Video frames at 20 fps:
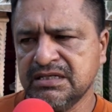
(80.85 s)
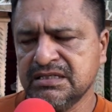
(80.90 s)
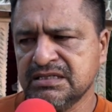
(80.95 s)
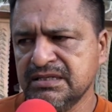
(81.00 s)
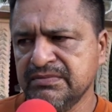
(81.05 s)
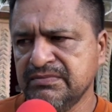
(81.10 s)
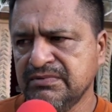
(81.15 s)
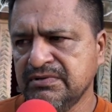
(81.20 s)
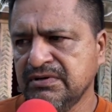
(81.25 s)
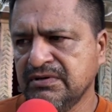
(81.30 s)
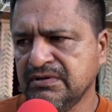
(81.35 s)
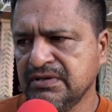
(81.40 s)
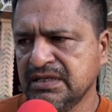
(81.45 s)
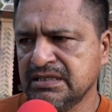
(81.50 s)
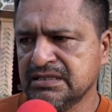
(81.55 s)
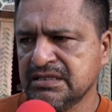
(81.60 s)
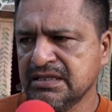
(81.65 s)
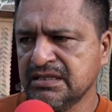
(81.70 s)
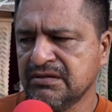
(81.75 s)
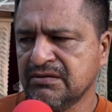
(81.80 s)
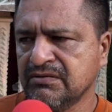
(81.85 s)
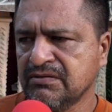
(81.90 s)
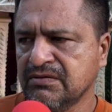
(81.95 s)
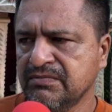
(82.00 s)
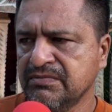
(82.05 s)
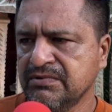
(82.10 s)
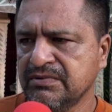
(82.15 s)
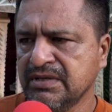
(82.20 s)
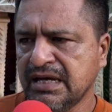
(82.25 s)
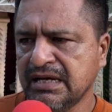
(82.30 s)
Hicimos lo del centro
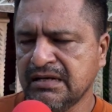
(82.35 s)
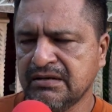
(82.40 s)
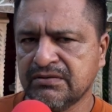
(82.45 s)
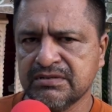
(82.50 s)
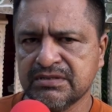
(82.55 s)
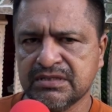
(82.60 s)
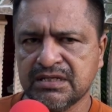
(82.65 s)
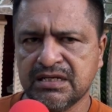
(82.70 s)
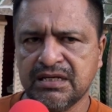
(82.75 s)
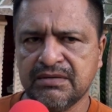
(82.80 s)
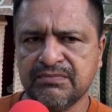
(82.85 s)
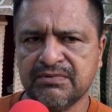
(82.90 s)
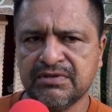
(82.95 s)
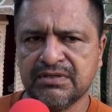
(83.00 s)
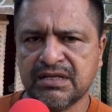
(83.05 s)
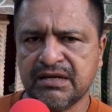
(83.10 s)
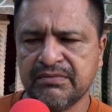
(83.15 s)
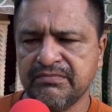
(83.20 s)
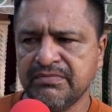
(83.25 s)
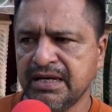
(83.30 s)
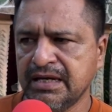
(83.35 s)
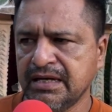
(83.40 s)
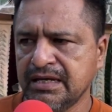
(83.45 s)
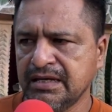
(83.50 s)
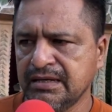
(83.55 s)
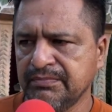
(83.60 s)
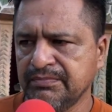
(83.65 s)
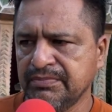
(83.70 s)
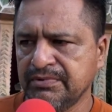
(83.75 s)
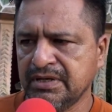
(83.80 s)
comunal, conseguimos también
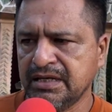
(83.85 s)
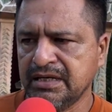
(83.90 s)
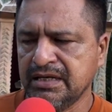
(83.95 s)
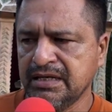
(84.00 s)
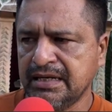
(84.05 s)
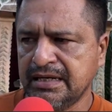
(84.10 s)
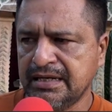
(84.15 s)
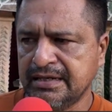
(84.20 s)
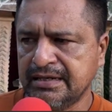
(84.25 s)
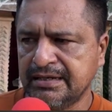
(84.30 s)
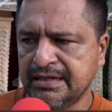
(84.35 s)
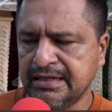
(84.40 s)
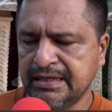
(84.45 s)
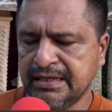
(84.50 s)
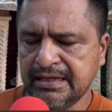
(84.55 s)
por ahí el,